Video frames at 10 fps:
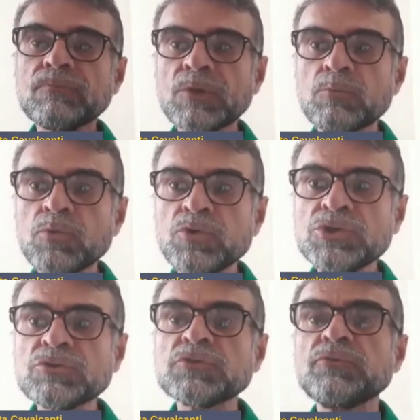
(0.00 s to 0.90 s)

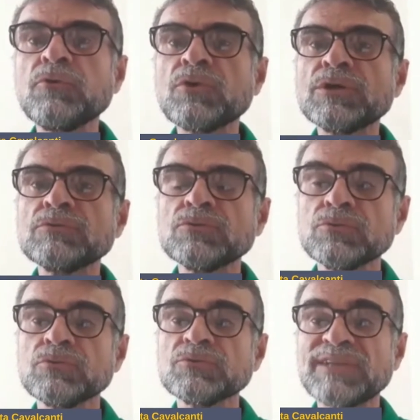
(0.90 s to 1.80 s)
Muitos foram
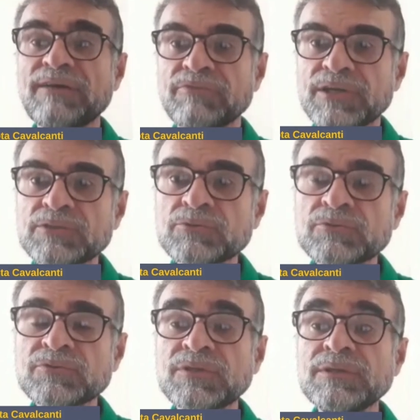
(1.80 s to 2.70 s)
os
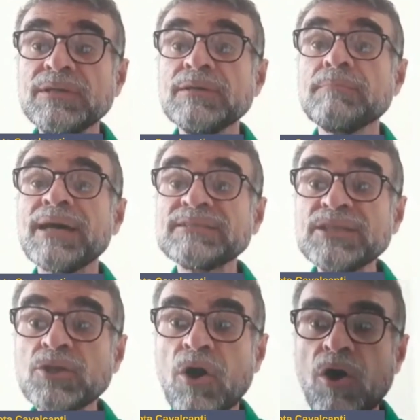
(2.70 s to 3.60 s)
avanços, mas
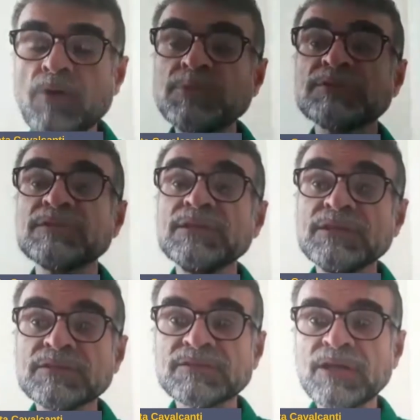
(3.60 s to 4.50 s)
enormes
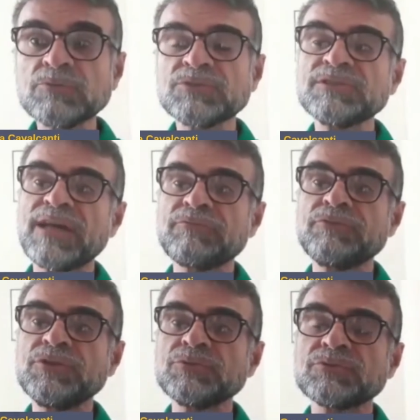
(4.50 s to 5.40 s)
são os
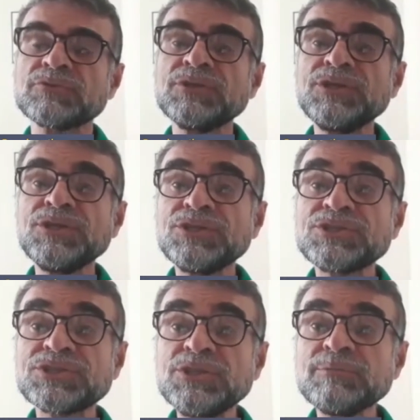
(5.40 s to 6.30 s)
desafios.
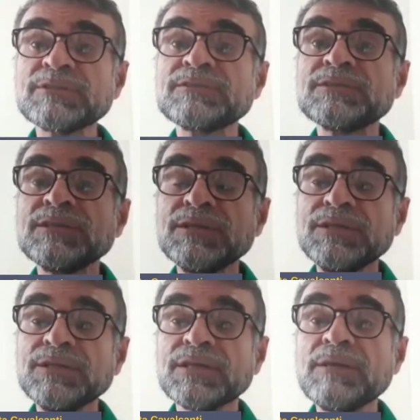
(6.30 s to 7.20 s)
Estima-se
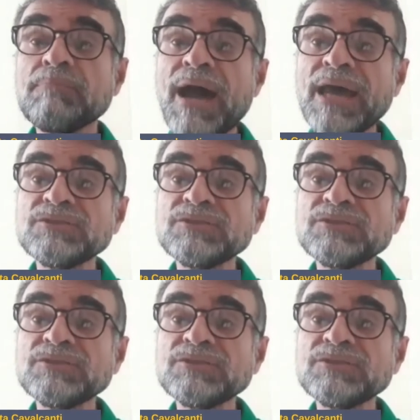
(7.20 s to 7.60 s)
que mais